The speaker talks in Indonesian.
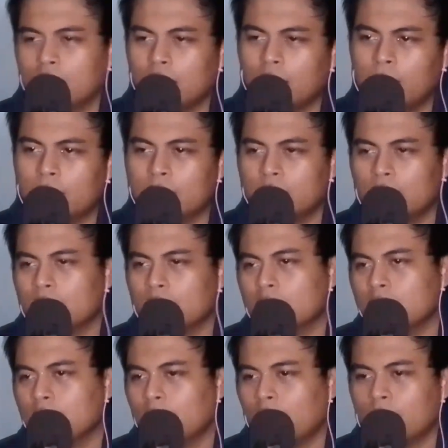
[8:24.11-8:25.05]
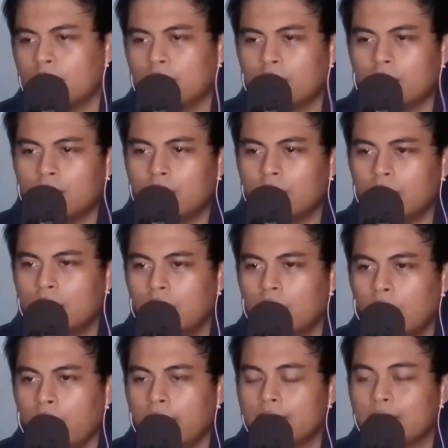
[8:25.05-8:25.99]
ya masuk ke Suwaifu gue.
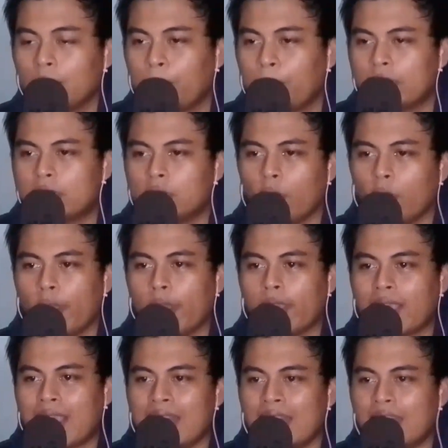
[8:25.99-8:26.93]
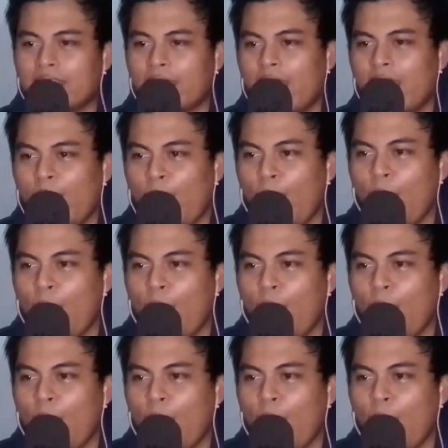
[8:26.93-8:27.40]
Angel Beat coy, Kanade.